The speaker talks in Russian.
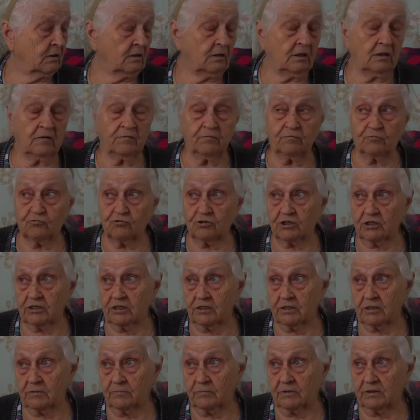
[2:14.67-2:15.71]
я в
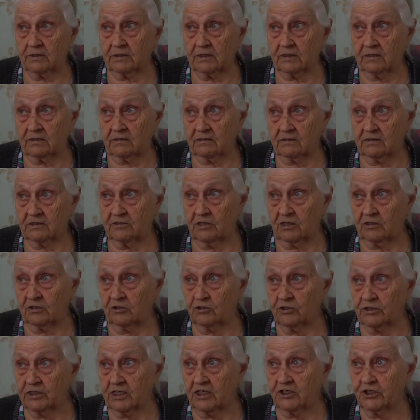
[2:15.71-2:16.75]
ужасе была. Да
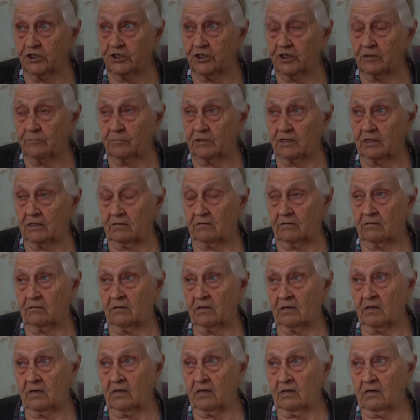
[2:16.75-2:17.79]
но ну зачем мне?
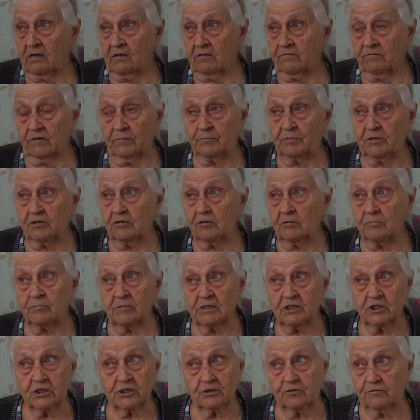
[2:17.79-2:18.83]
Во-первых,
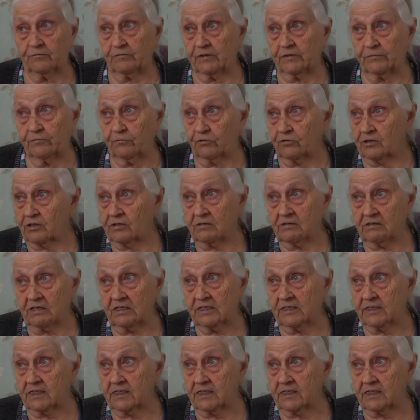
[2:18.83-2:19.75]
машину во двор не